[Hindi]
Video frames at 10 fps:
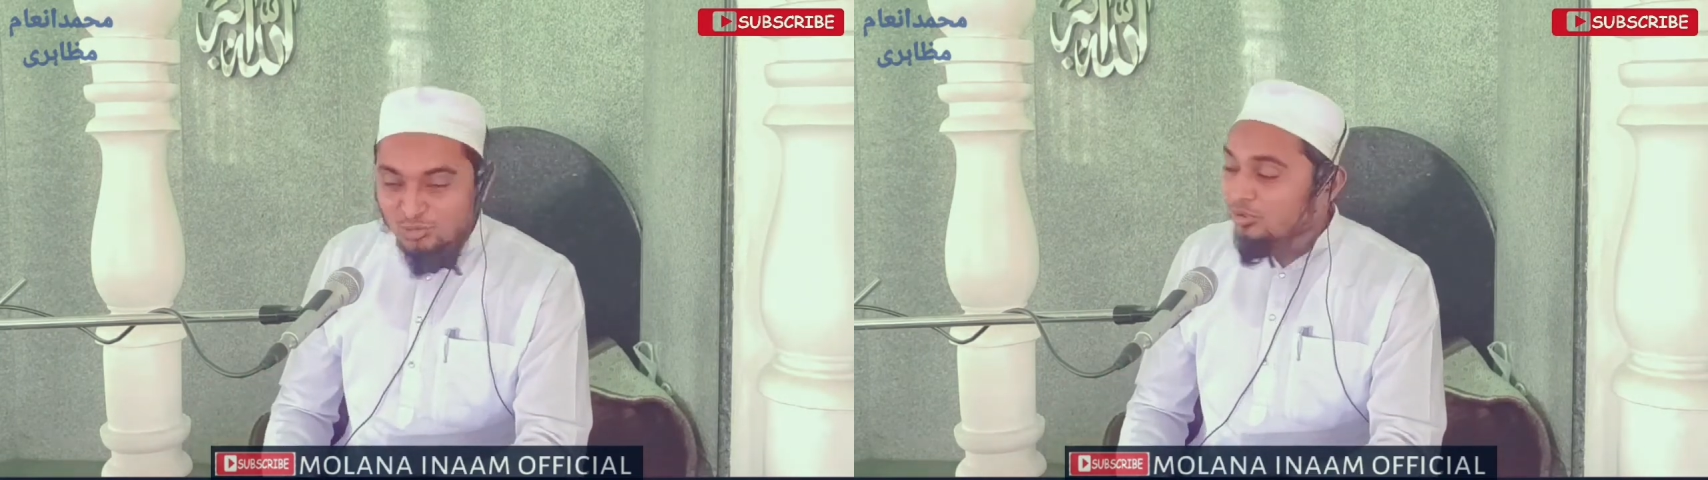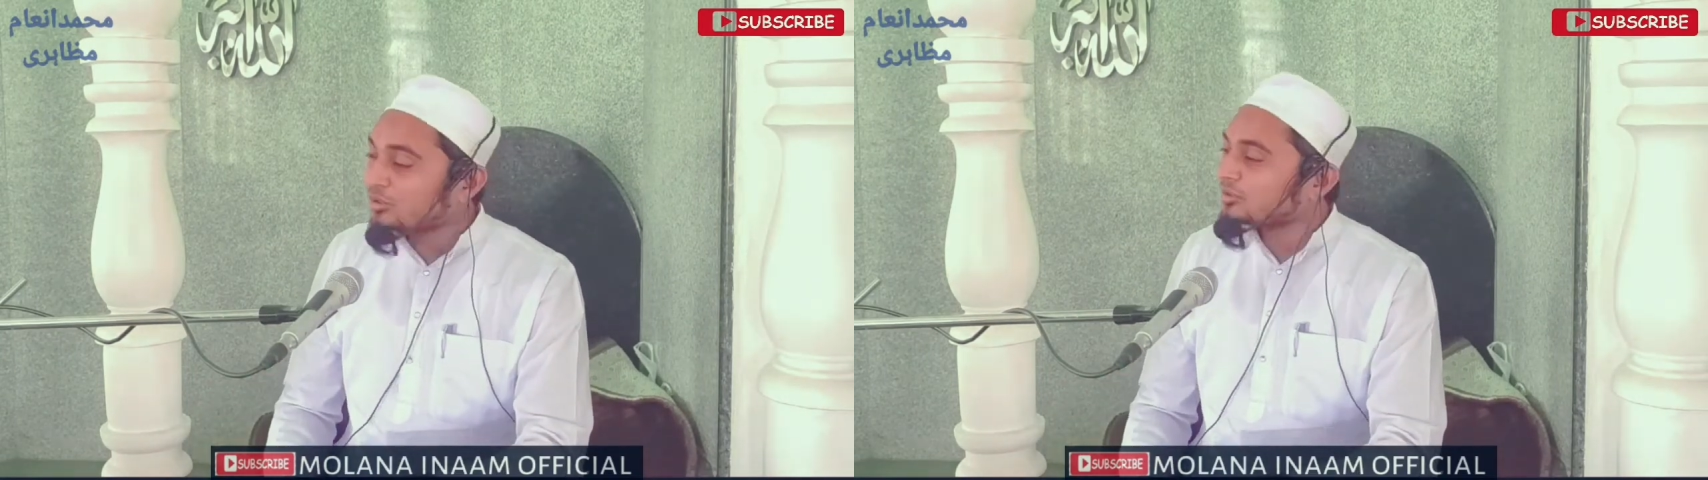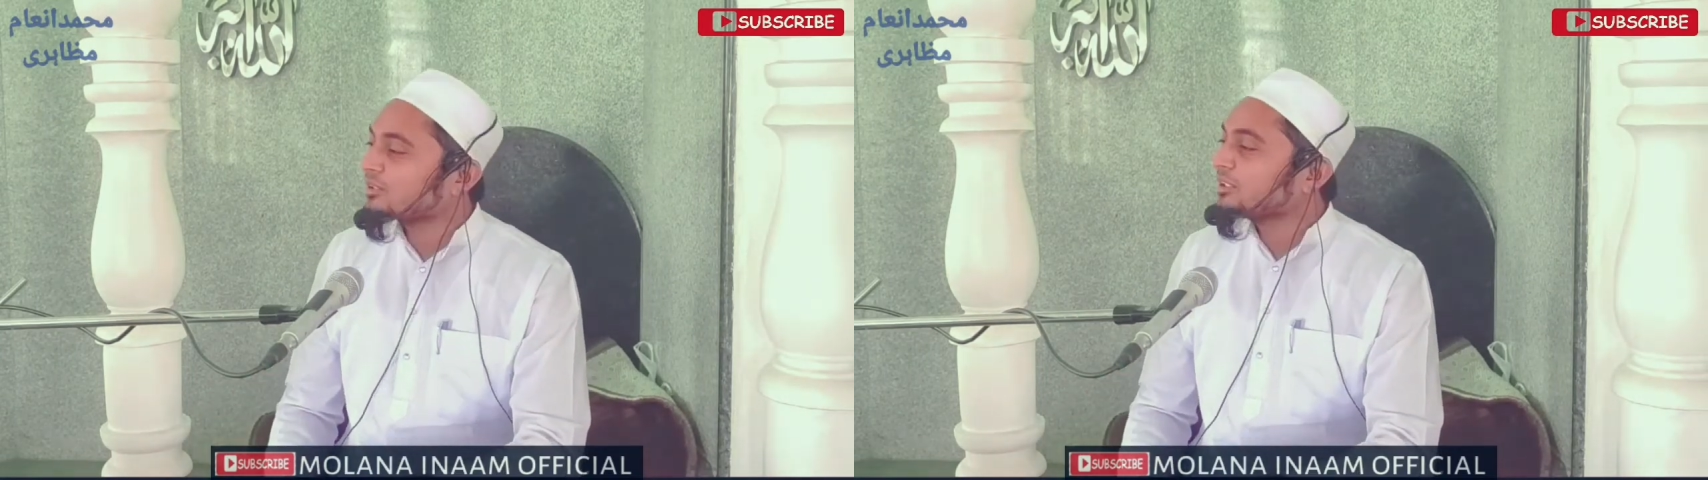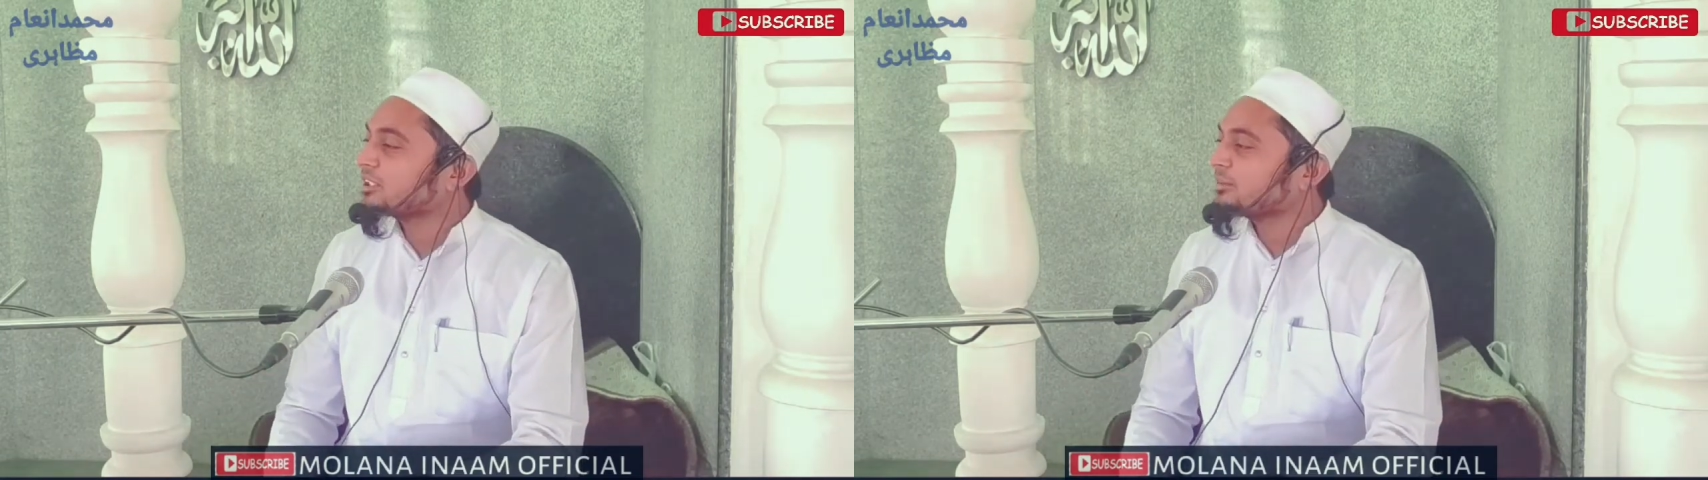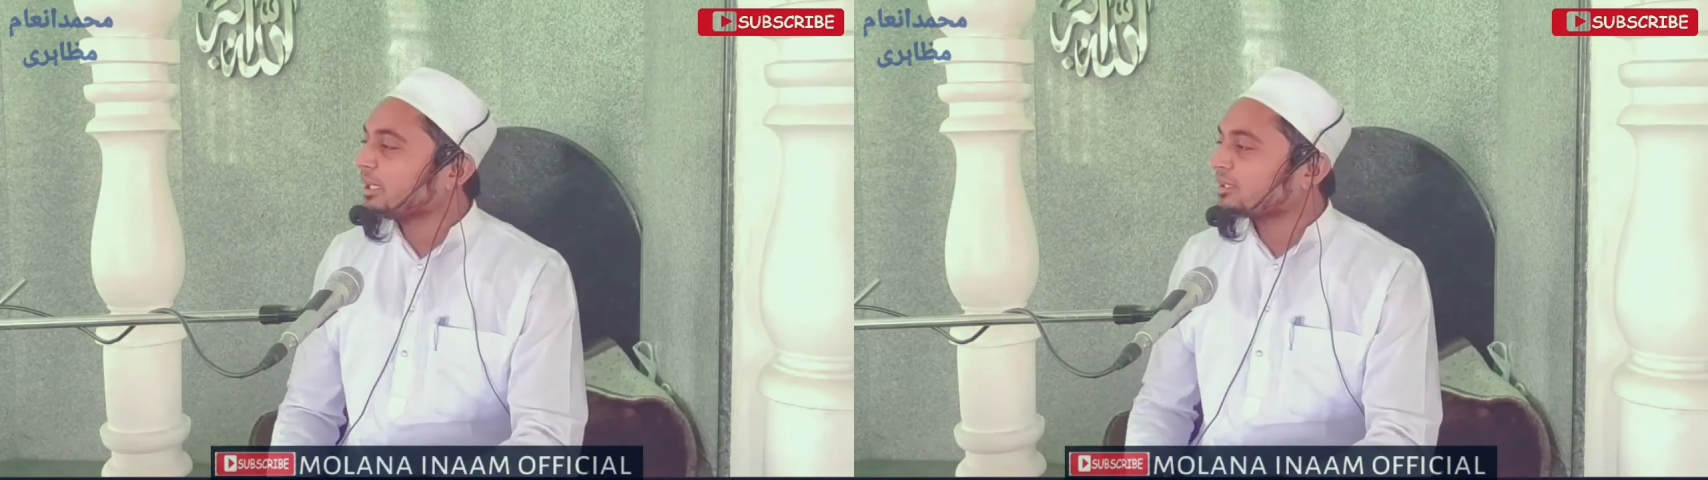तो
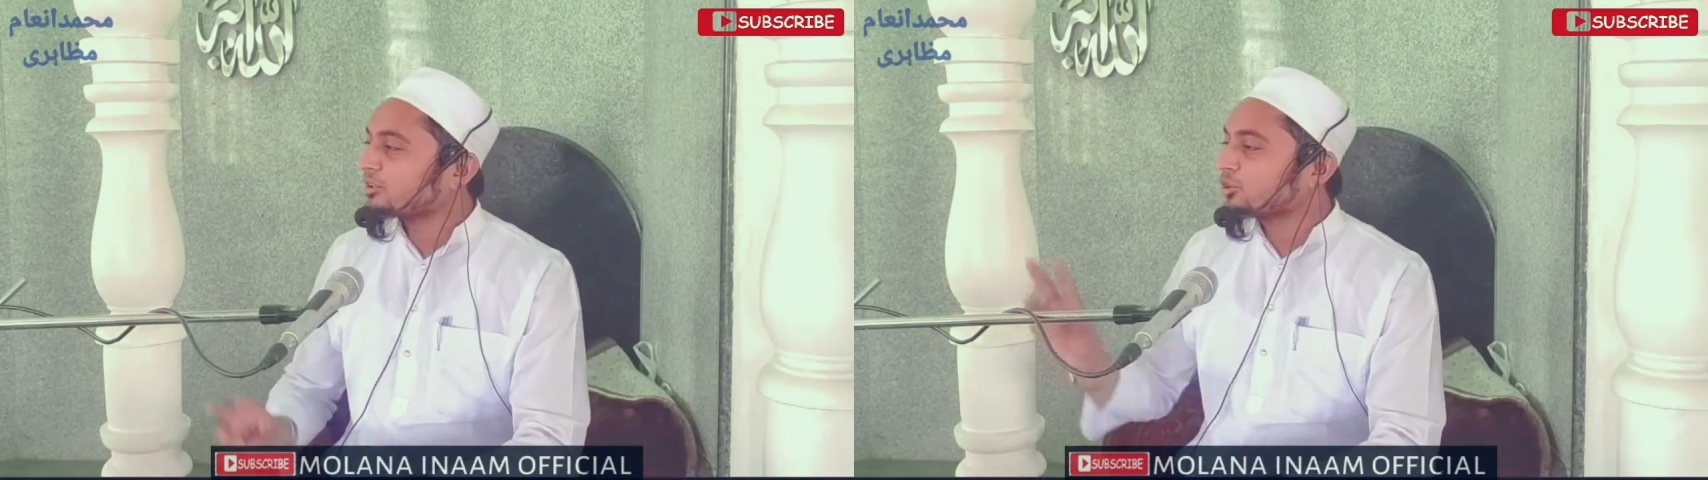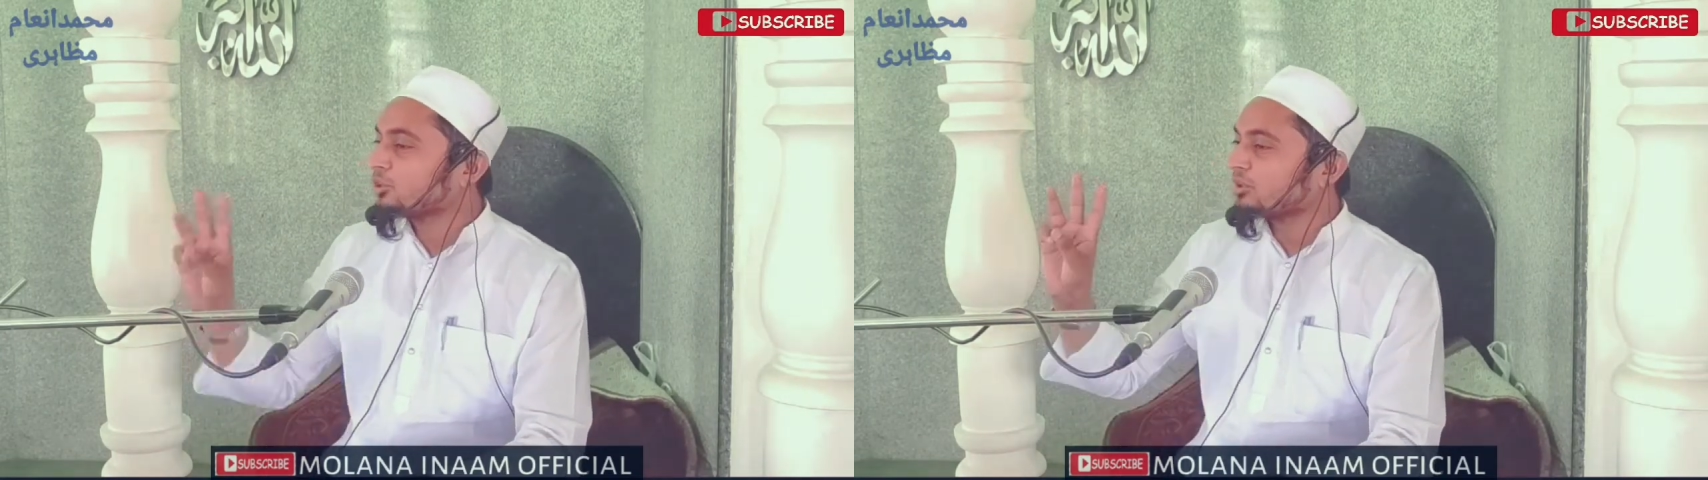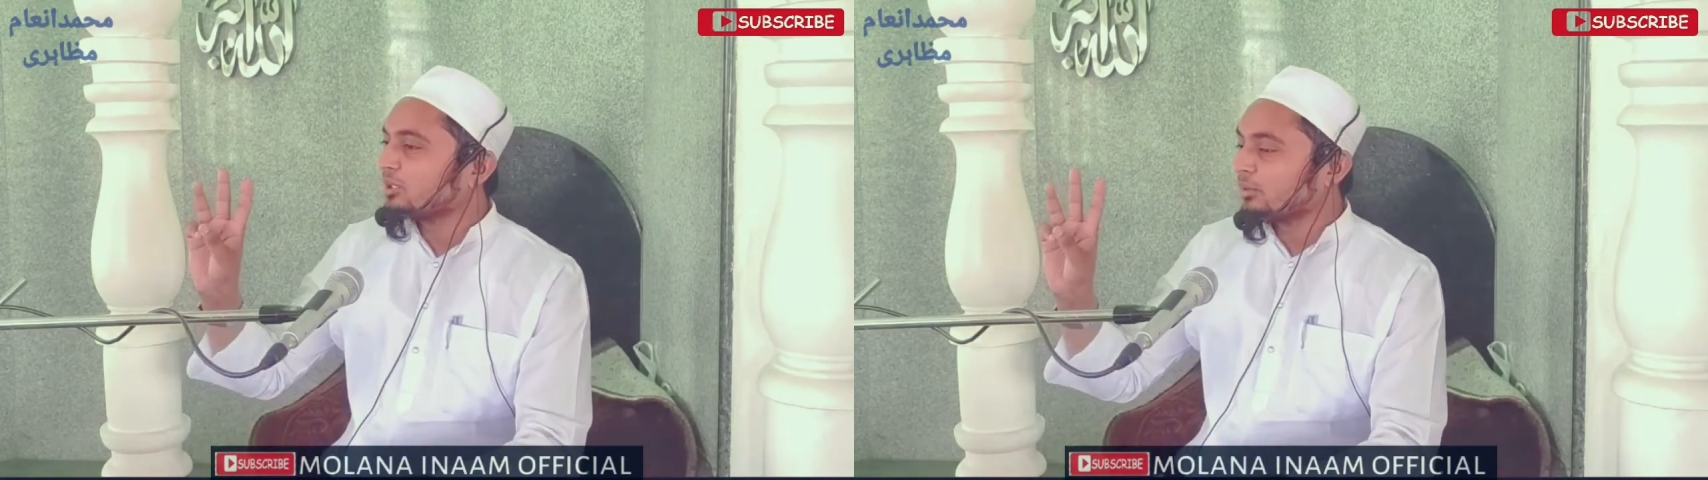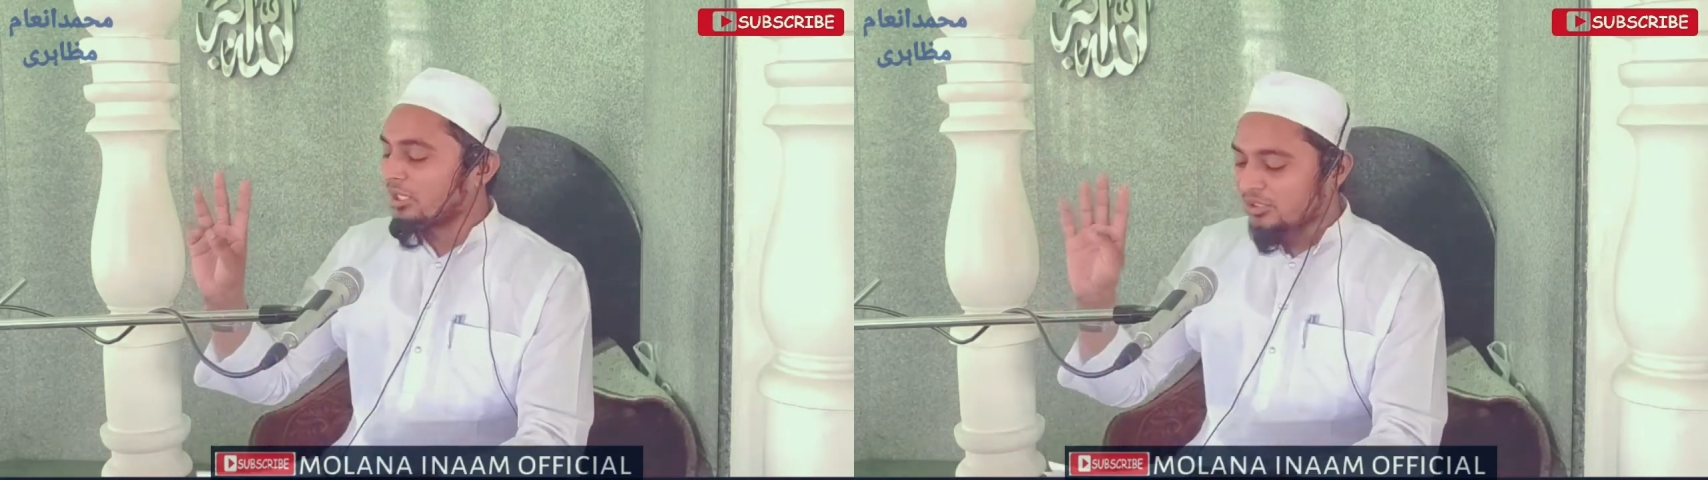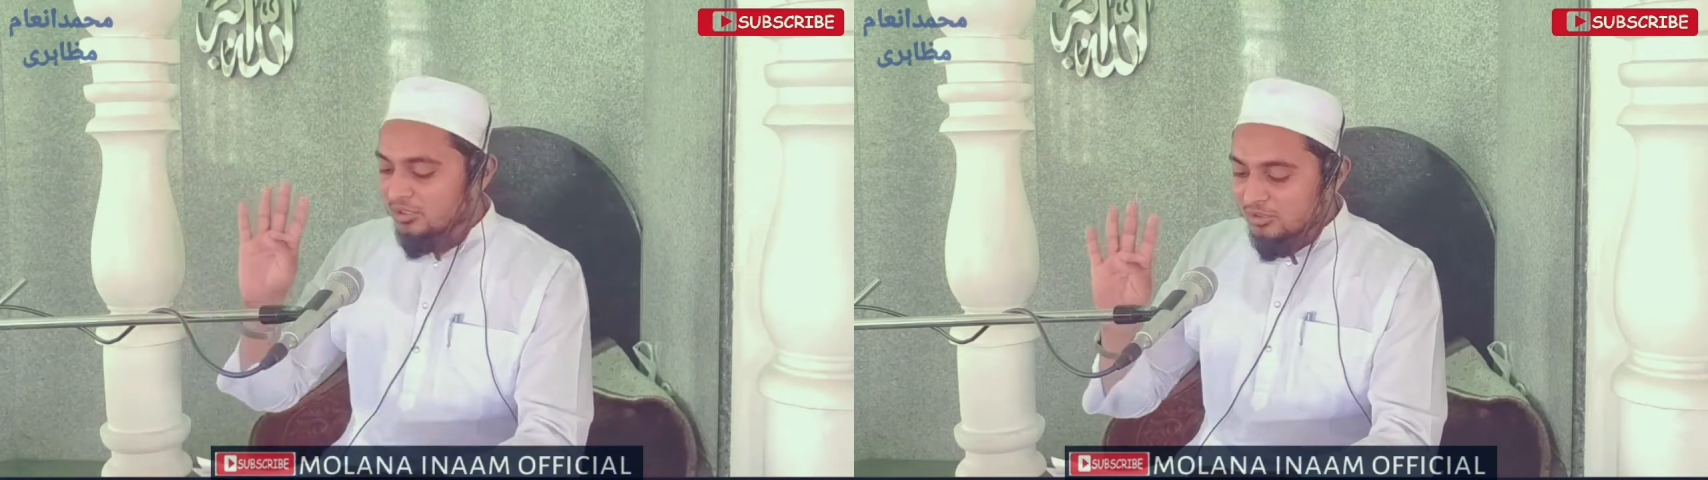तीसरी बात झूठ नहीं बोला